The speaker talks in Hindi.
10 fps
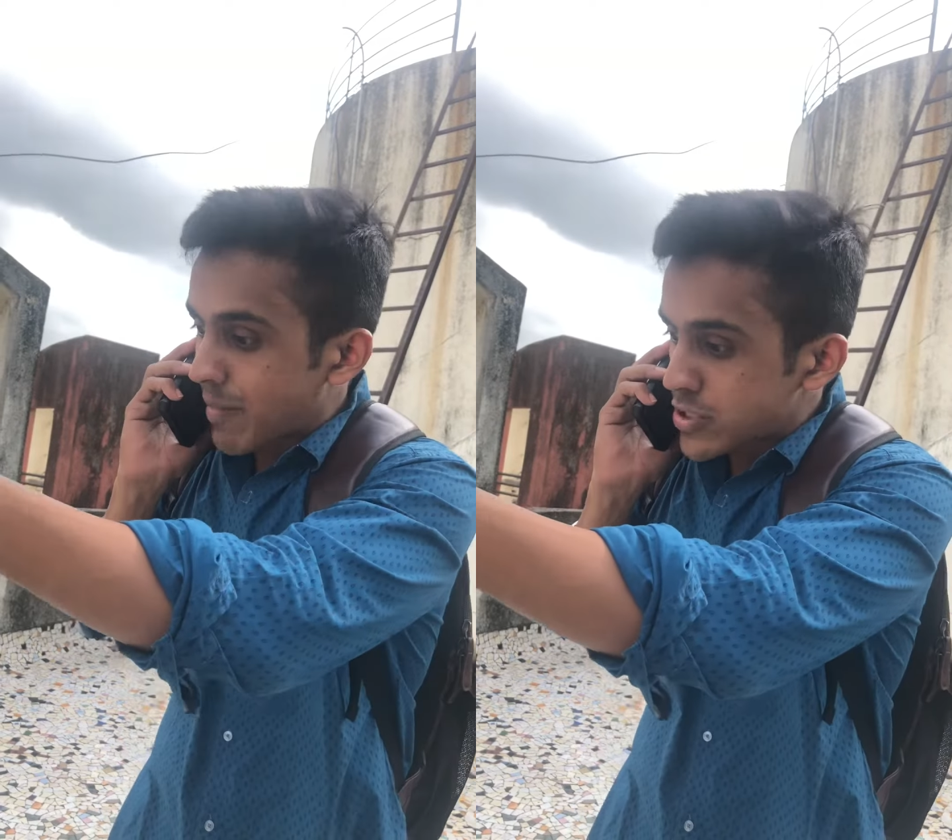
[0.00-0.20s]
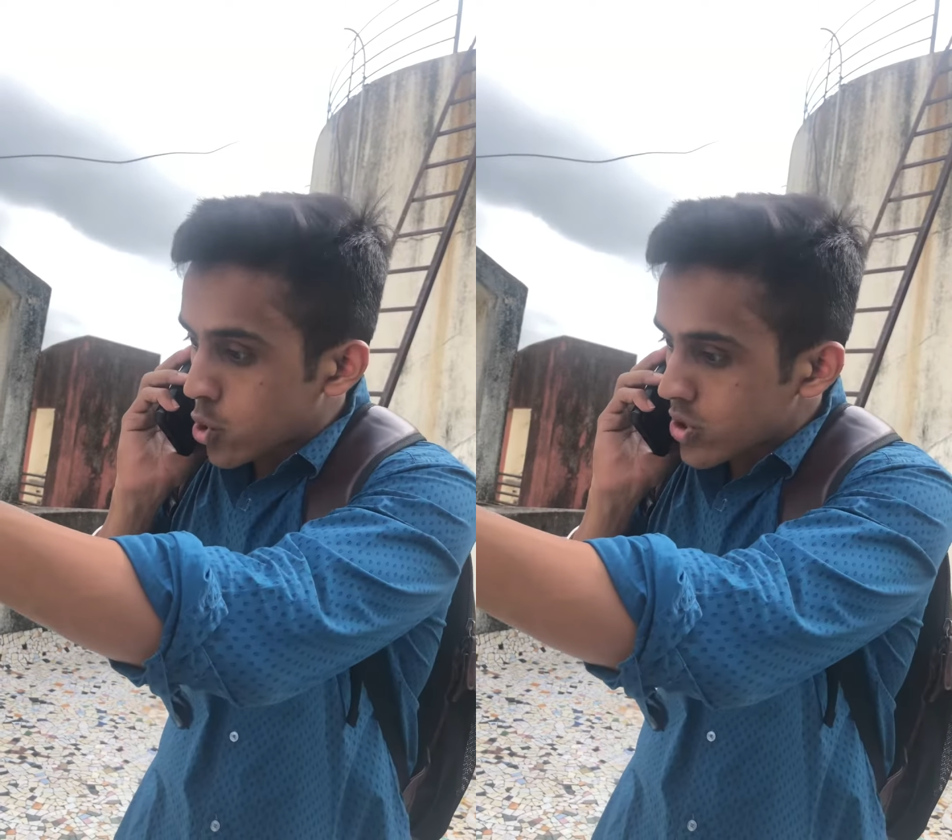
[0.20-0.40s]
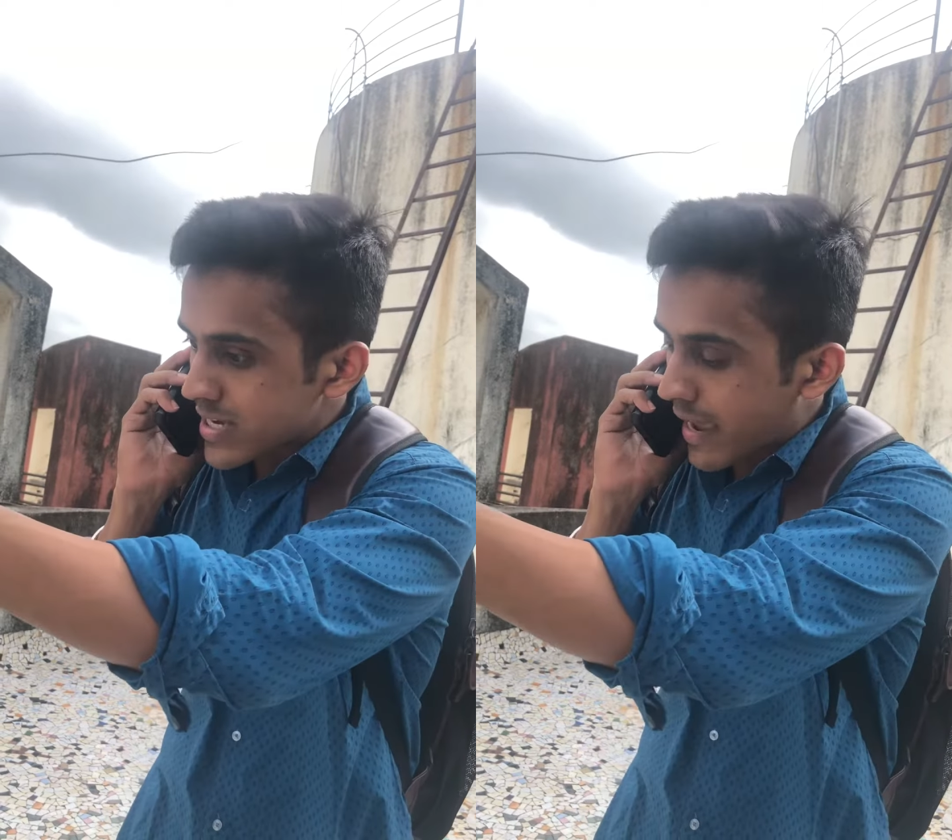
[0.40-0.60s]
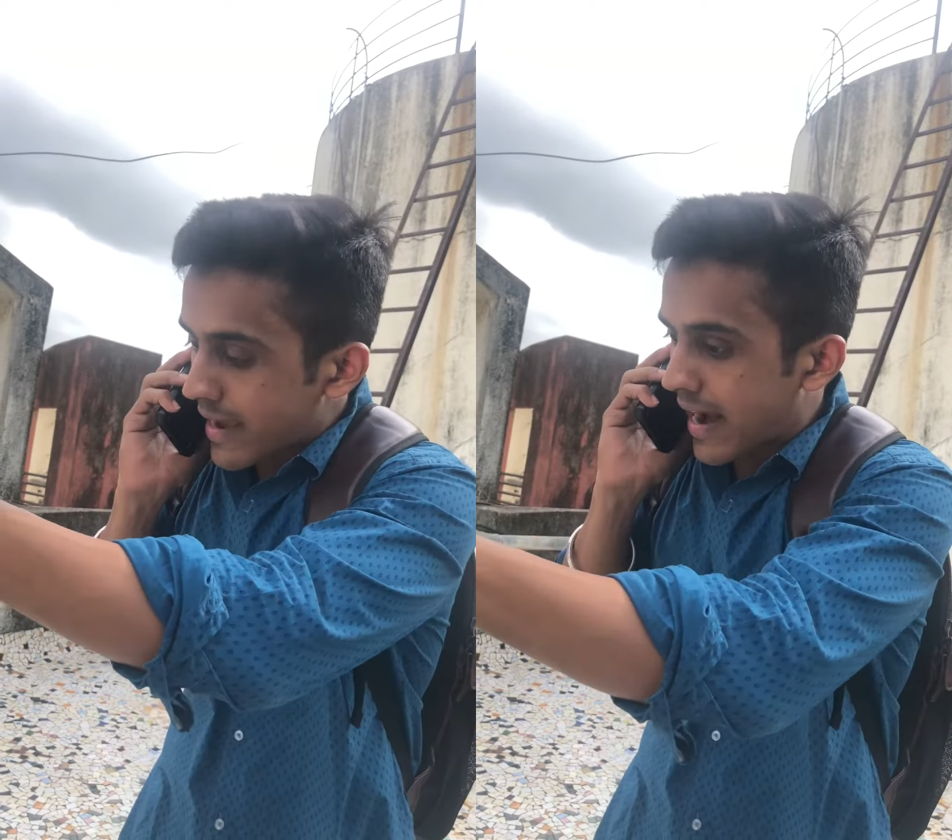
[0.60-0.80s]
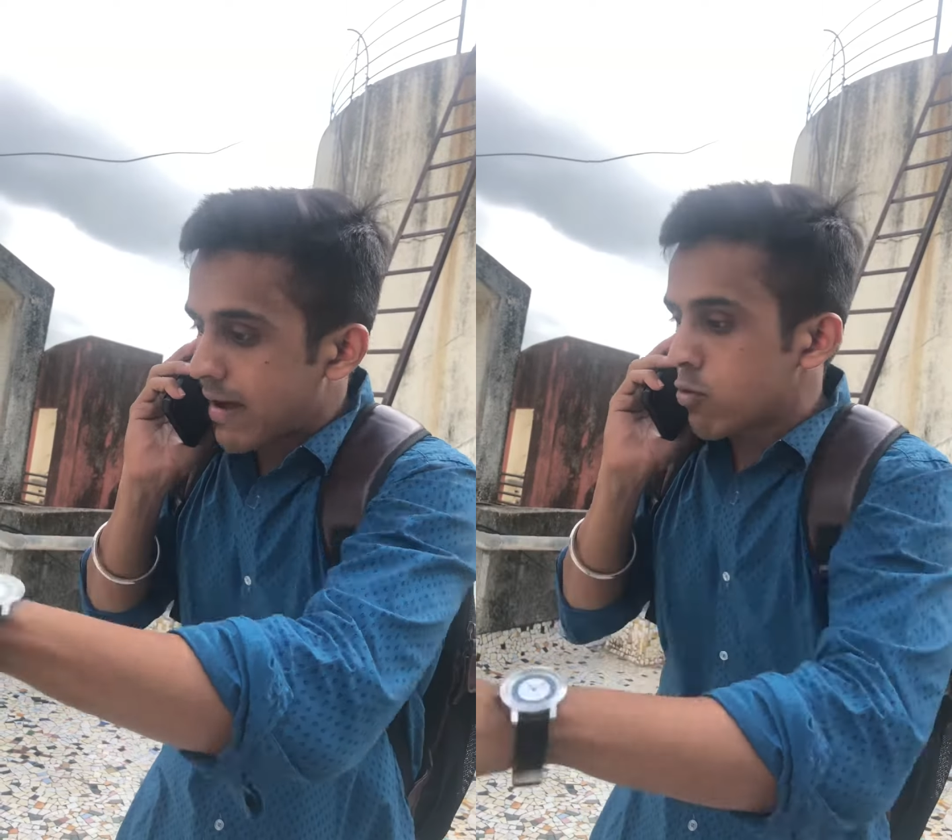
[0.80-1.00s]
बच्चों को जाके
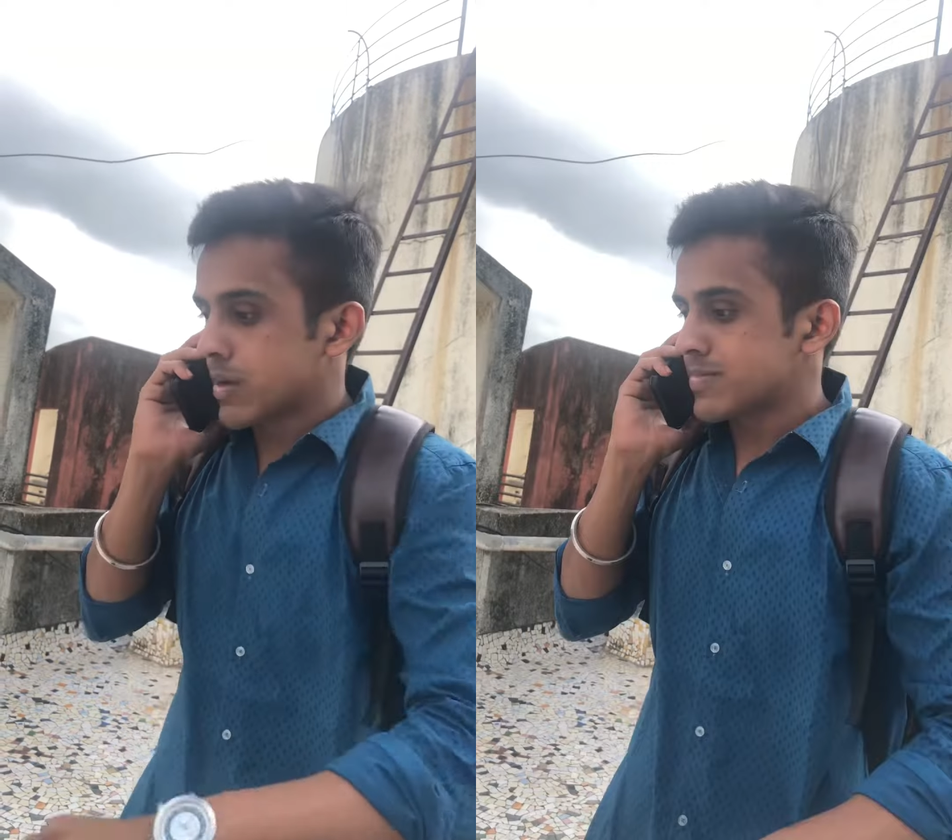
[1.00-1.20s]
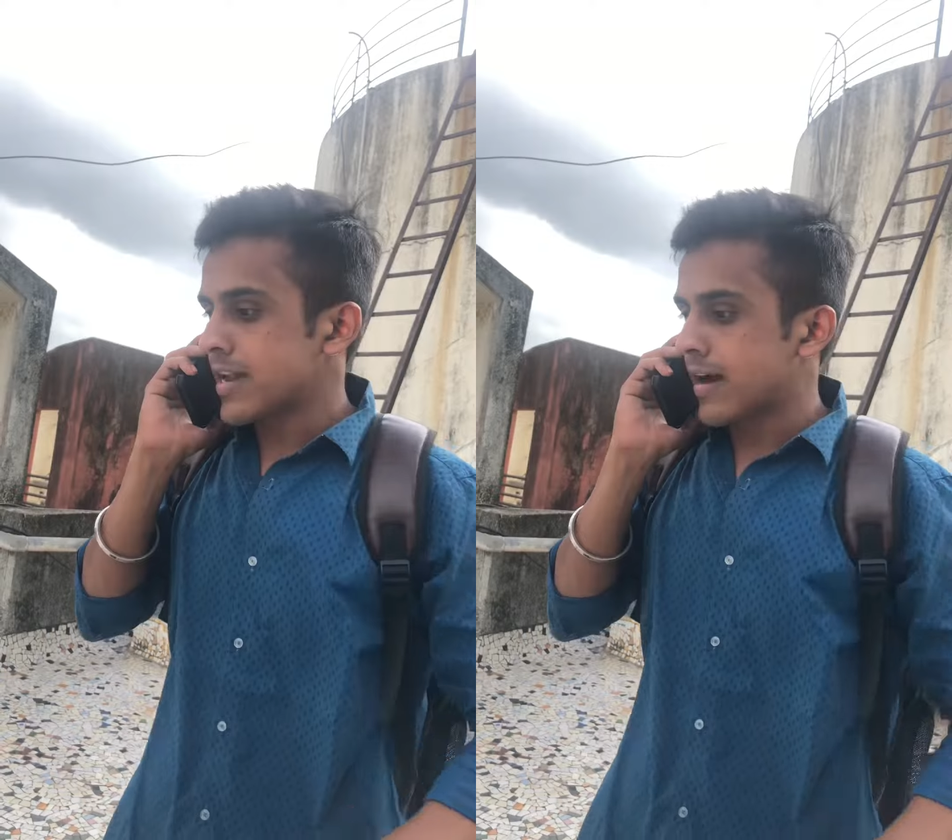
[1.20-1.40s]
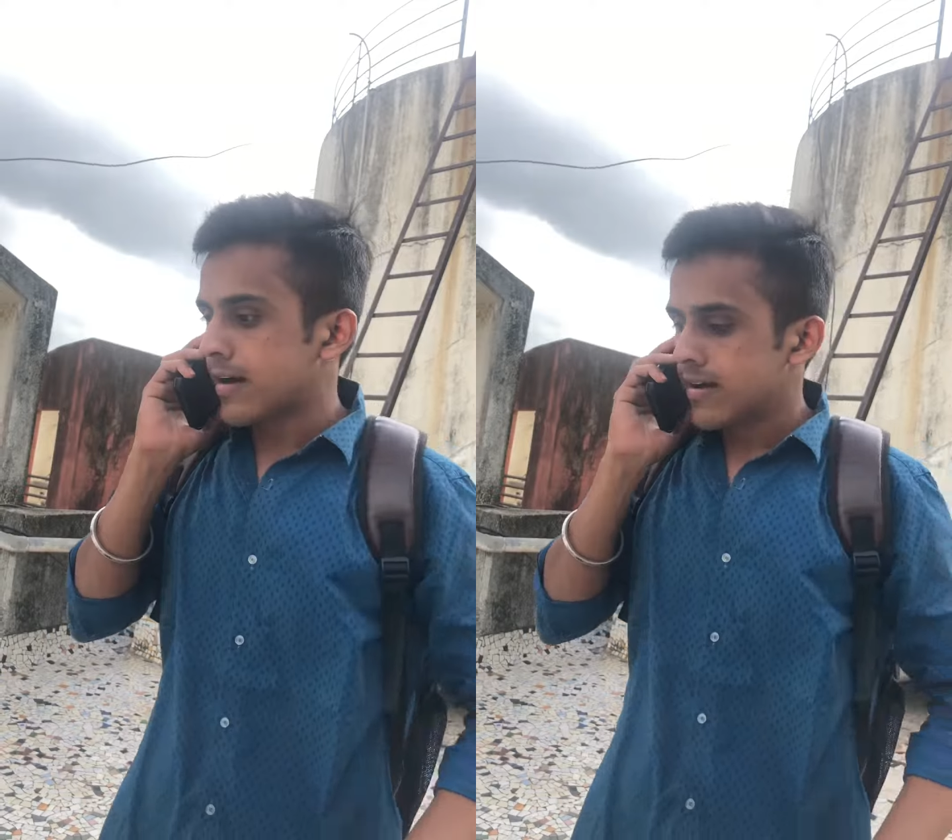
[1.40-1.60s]
खिलाना वो समझा ना